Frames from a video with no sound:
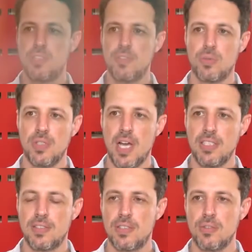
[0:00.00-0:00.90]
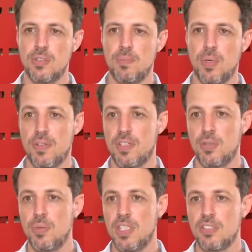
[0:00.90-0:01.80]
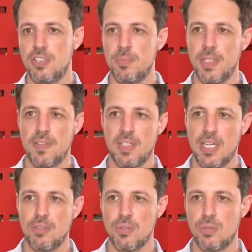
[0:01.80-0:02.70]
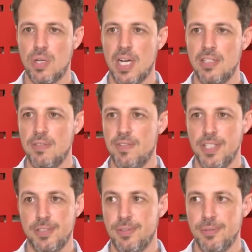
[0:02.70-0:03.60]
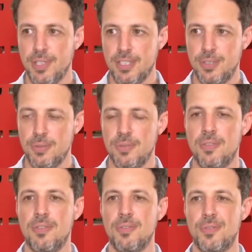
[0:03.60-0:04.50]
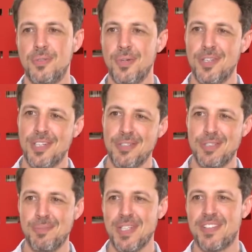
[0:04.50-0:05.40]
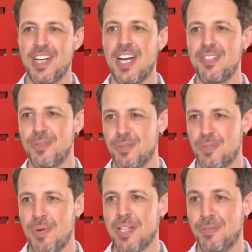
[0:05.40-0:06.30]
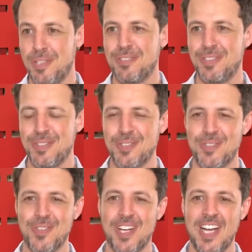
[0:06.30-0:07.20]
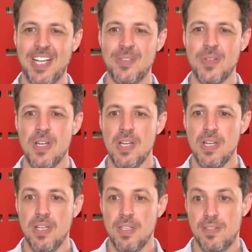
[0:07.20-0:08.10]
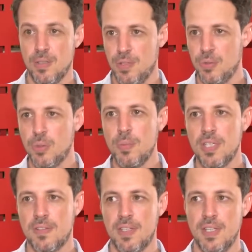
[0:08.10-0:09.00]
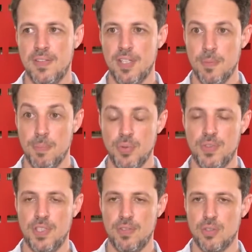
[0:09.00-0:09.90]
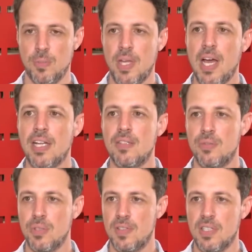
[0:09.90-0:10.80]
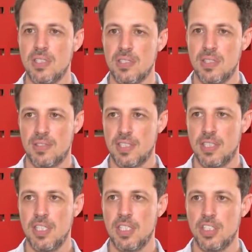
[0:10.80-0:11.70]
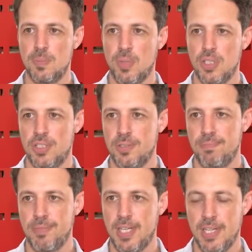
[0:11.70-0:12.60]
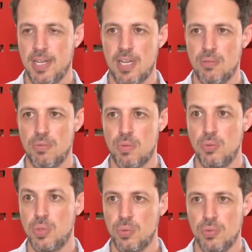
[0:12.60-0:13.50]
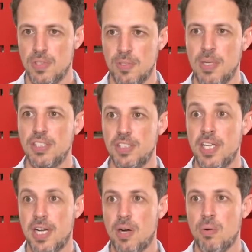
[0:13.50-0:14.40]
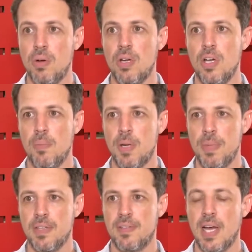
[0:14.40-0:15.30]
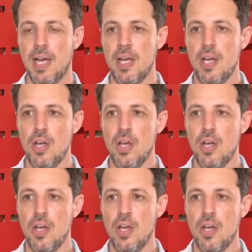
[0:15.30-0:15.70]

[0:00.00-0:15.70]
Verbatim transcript: dificuldades que os pós-graduandos de mestrado, doutorado enfrentam durante o, os dois anos de mestrado ou os quatro anos de doutorado são inúmeras, né? Seria impossível nomeá-las todas elas aqui. E a gente pode elencar um conjunto assim mais geral para pensar.